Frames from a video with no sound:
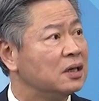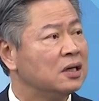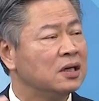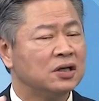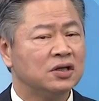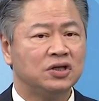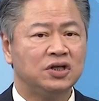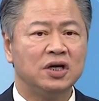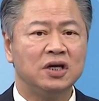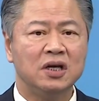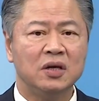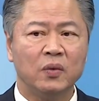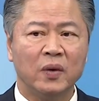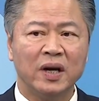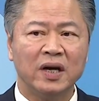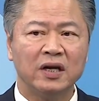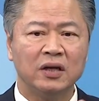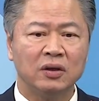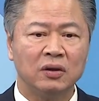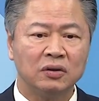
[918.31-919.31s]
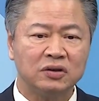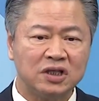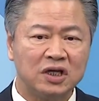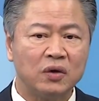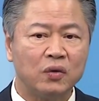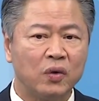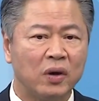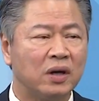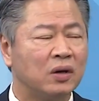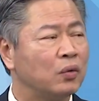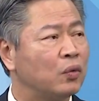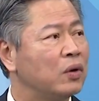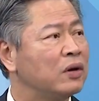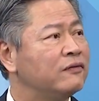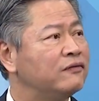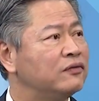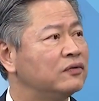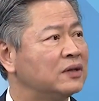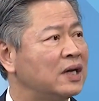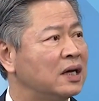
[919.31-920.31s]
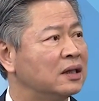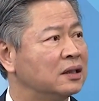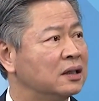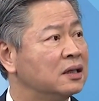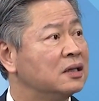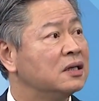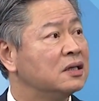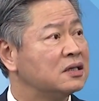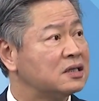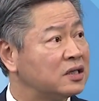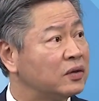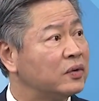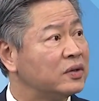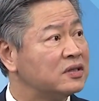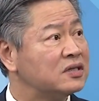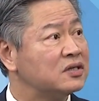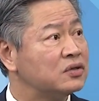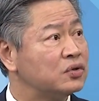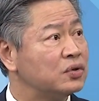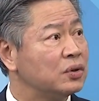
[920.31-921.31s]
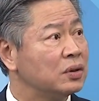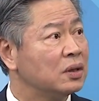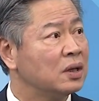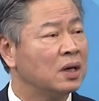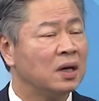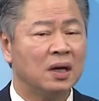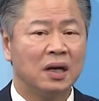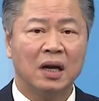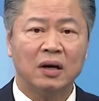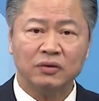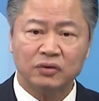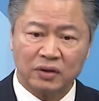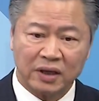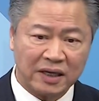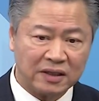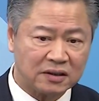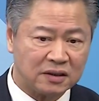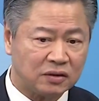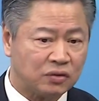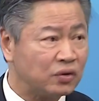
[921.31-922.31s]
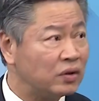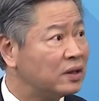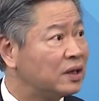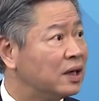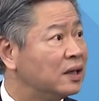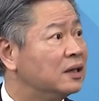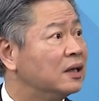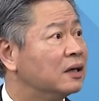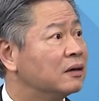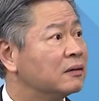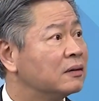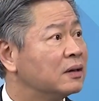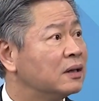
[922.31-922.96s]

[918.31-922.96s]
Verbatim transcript: 嗯，清理完了以后，尽快的恢复它的社会秩序，然后就开始春耕了。